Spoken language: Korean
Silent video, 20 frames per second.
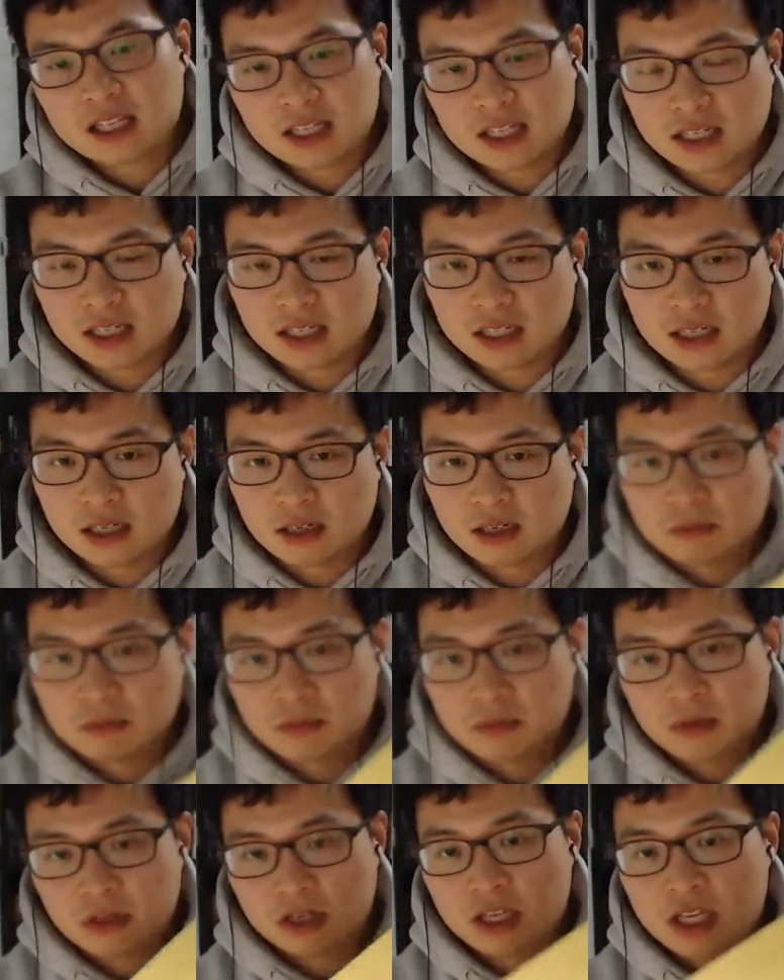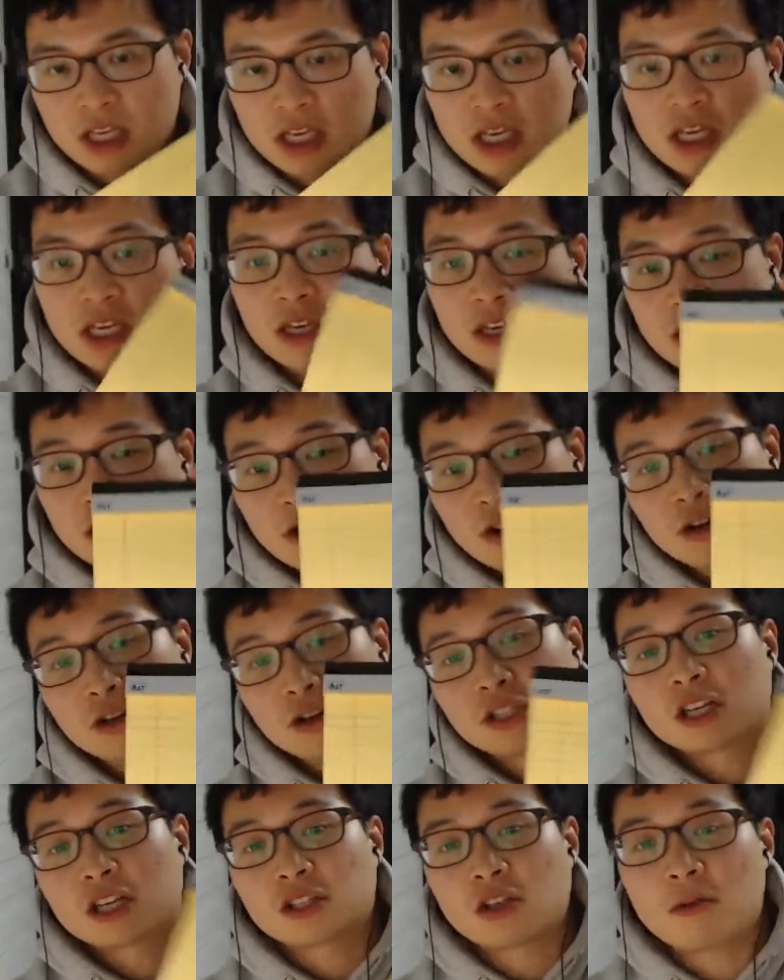그, 이,
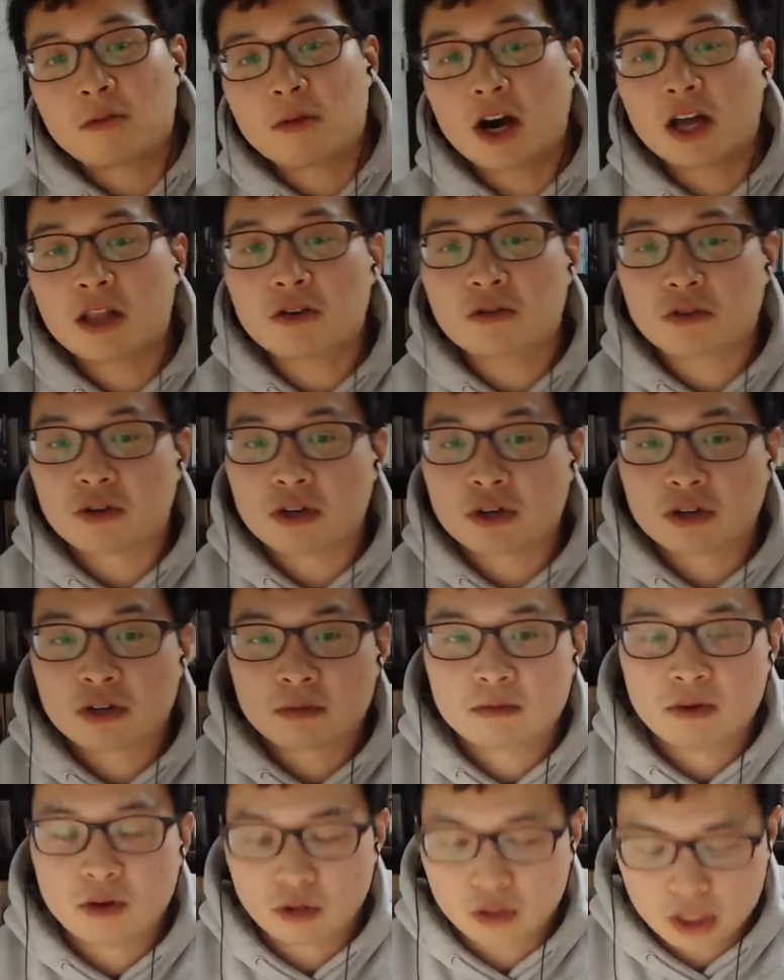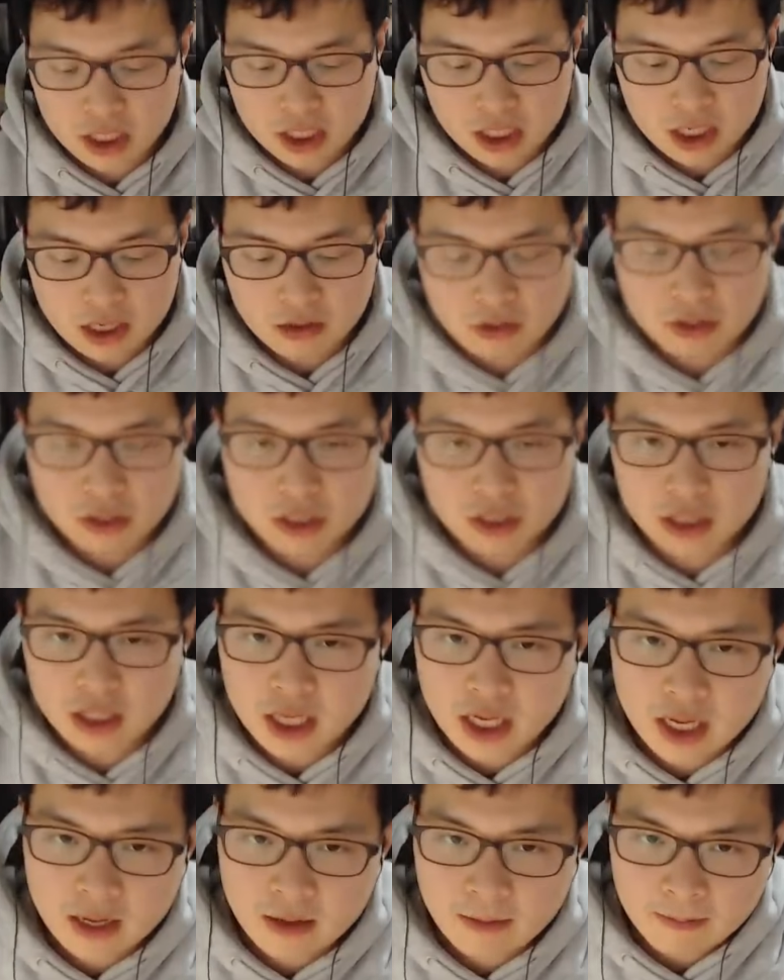이거를 그냥 설명하는 거예요. 블록체인이라는 건.
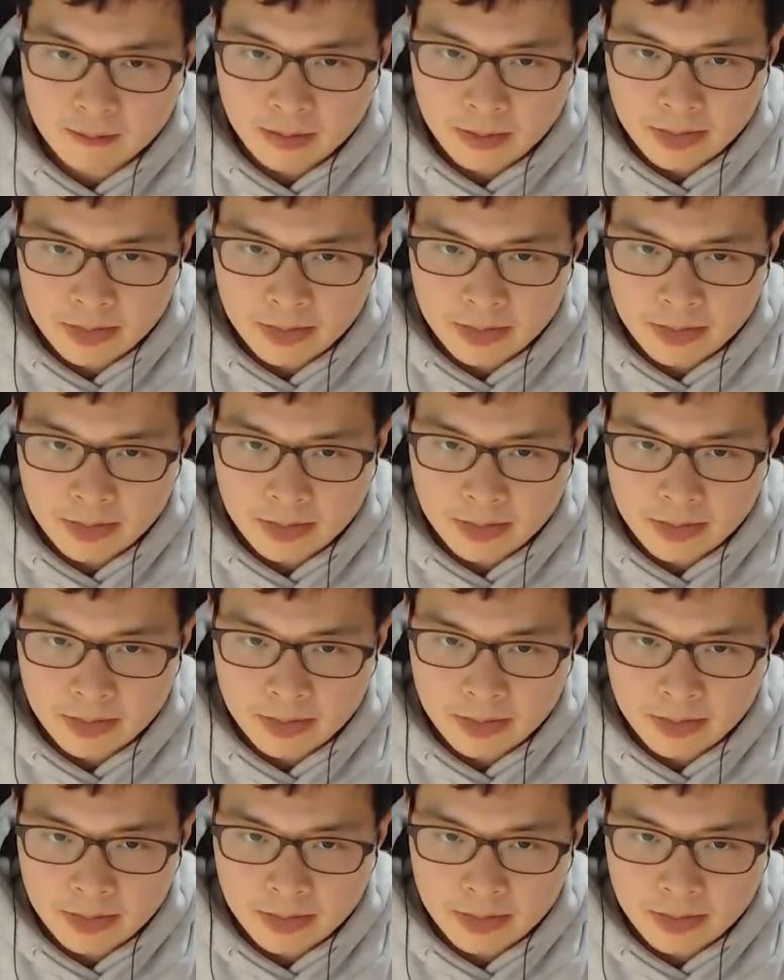근데